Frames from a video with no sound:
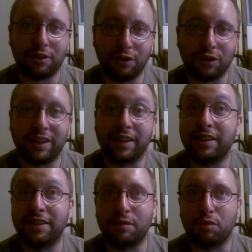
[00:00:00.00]
terrines
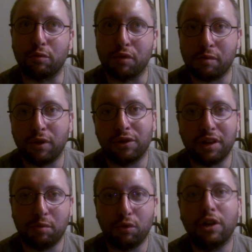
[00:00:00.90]
terrine qu'ils proposent pas en
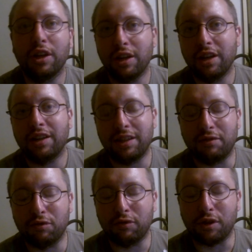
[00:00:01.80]
expo,
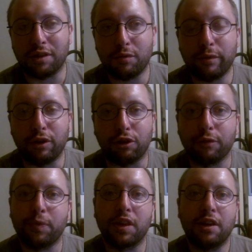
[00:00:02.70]
qui font forcément malheur.
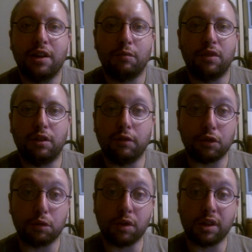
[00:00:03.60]
Mais non,
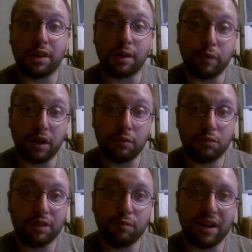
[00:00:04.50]
franchement, c'était sympa. Une
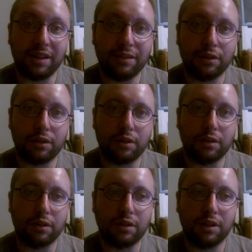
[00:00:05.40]
petite balade
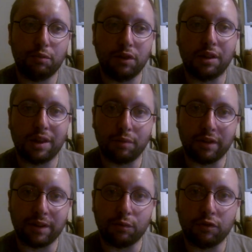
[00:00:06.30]
qui peut être
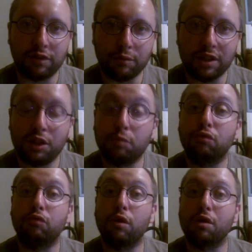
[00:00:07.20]
sympa vraiment en famille. J'ai
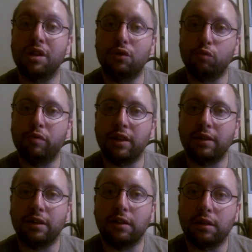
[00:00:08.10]
pu voir aussi
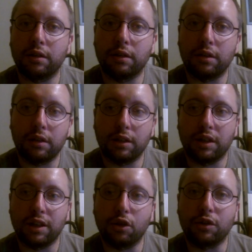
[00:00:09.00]
Toupette et,
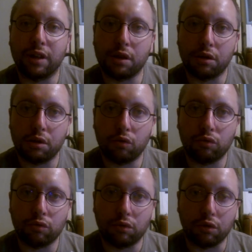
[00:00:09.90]
Quentin Sanson,
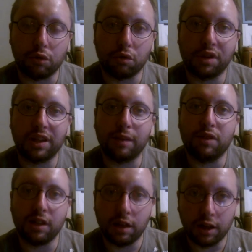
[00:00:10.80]
donc euh, Gusty
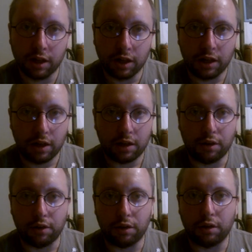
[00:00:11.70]
Reptile,
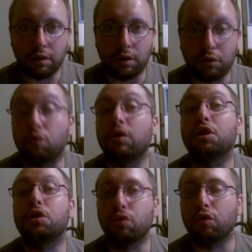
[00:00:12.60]
donc
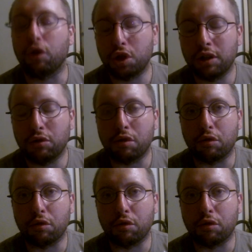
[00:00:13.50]
dont leurs chaînes,